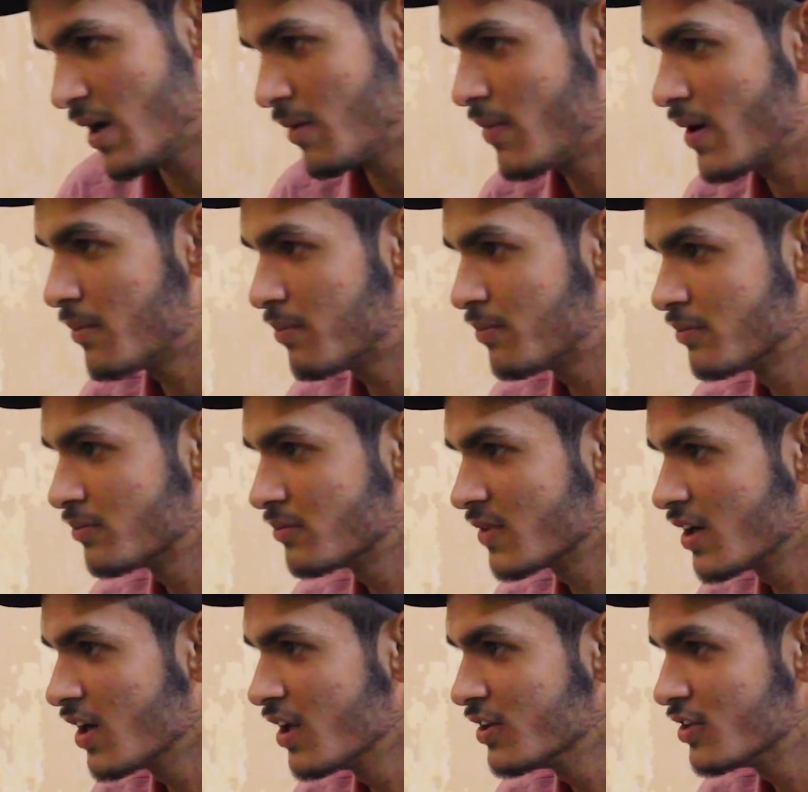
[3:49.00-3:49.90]
मैं बाप
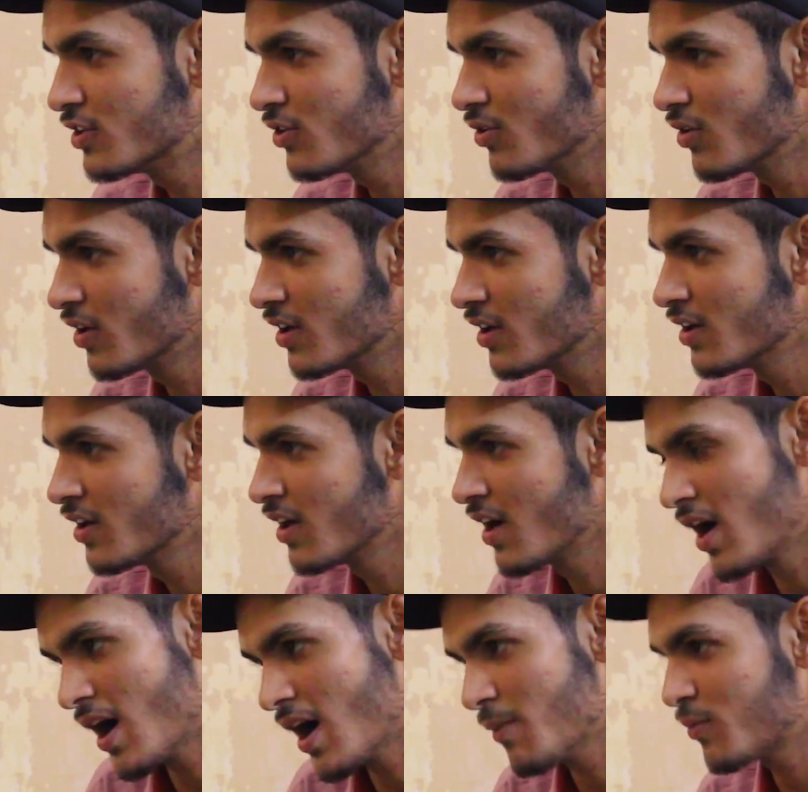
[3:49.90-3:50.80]
गलती हो गई
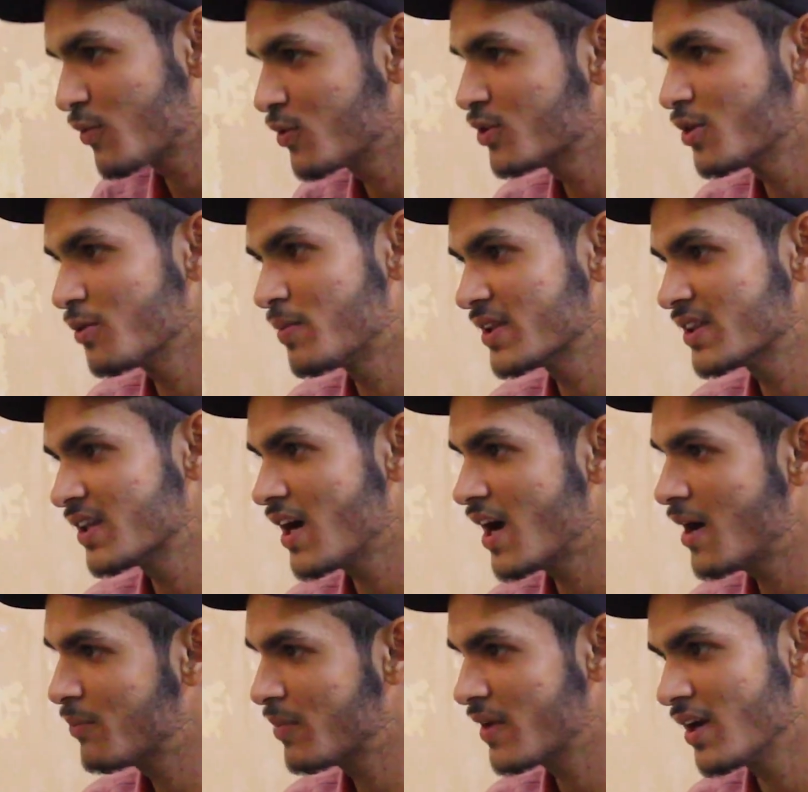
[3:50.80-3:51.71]
आपको तो पता है
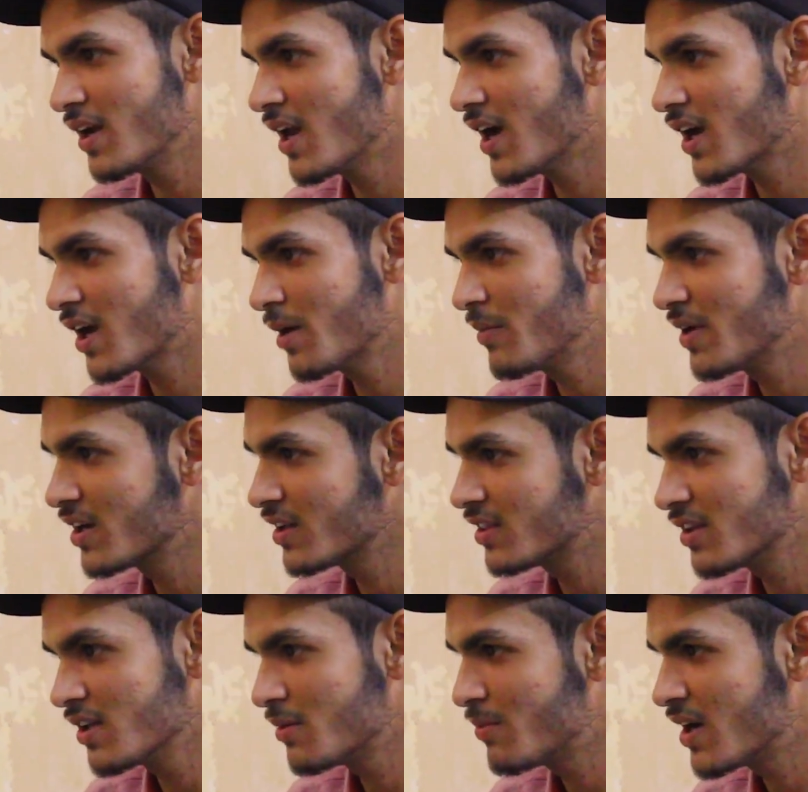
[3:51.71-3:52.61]
आपके इलाके में
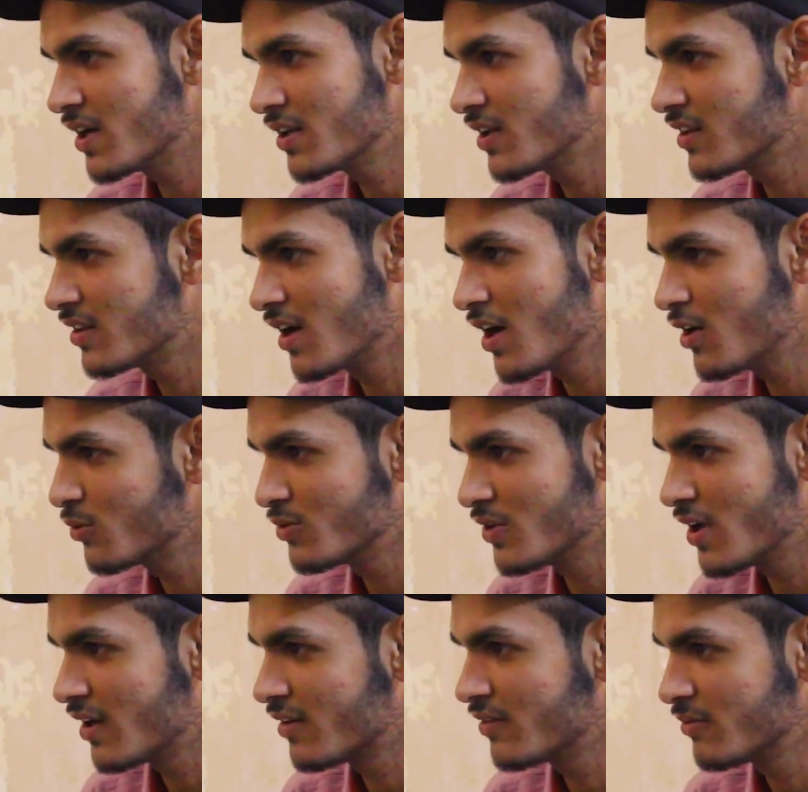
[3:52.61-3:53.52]
कितने हिफाजत का
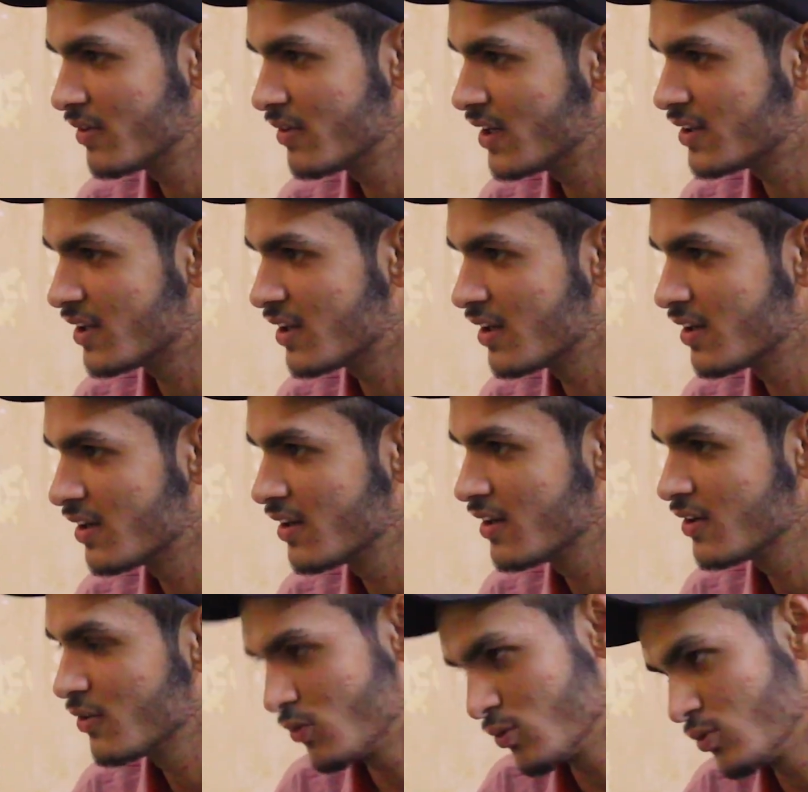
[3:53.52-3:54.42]
गुजार बैठे
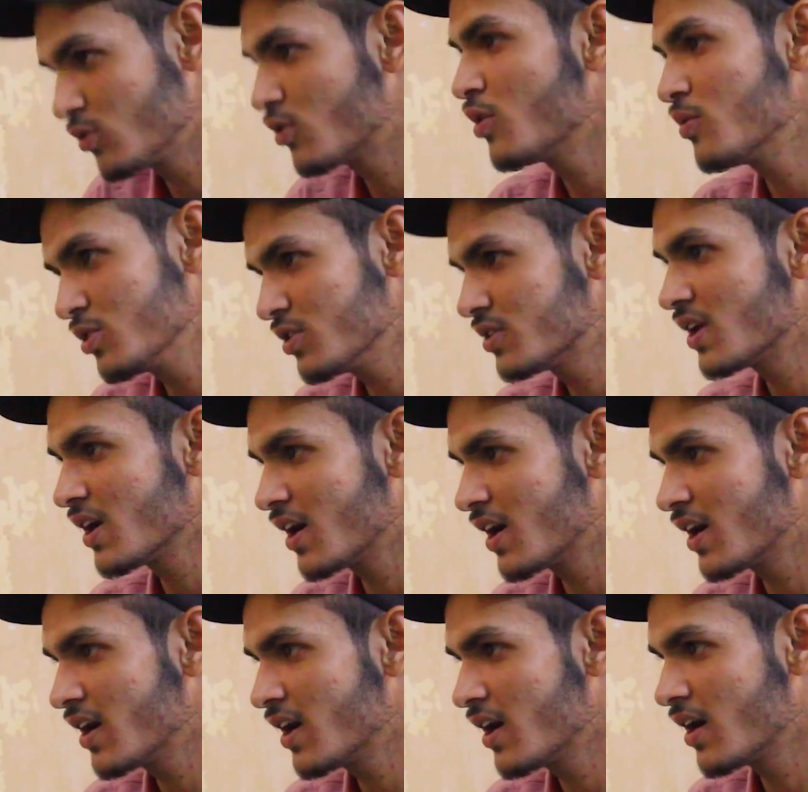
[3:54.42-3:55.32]
हैं उनको भी खत्म
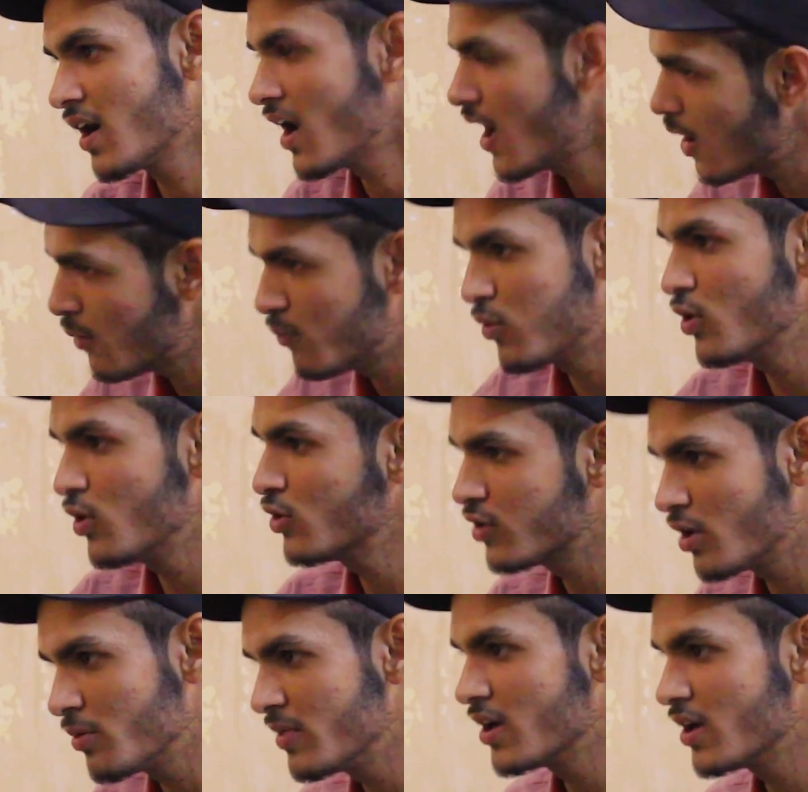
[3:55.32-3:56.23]
करना है आप बोलो तो
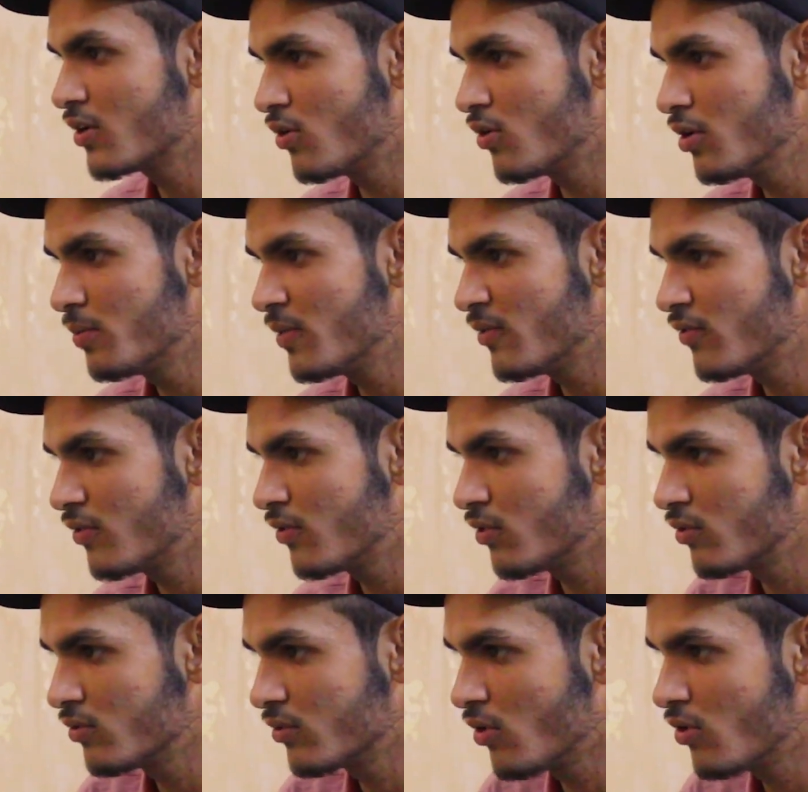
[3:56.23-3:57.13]
अभी एक कॉल में
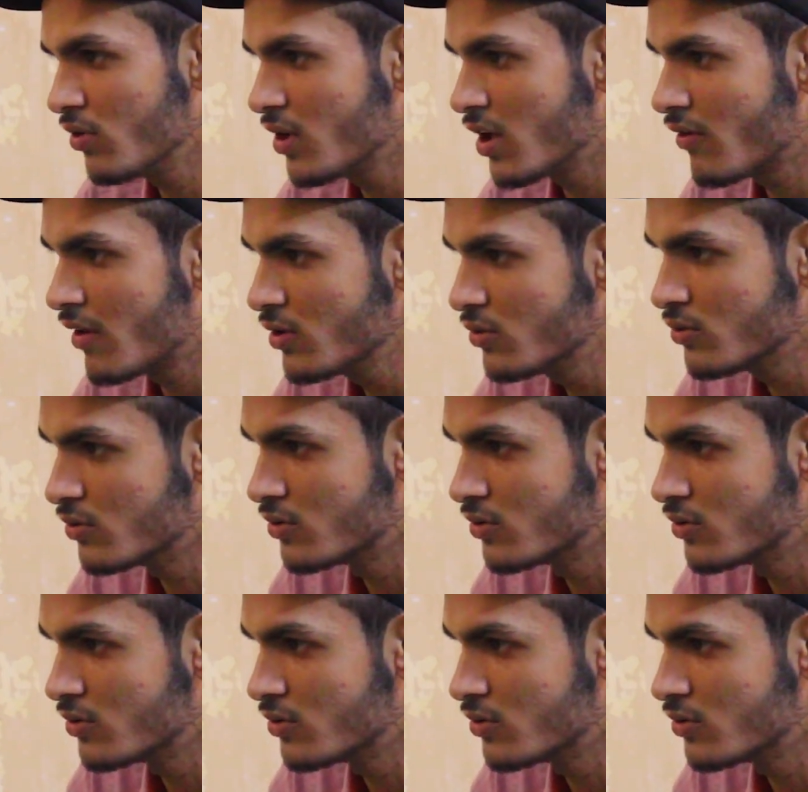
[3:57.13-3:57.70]
फोन करवा दो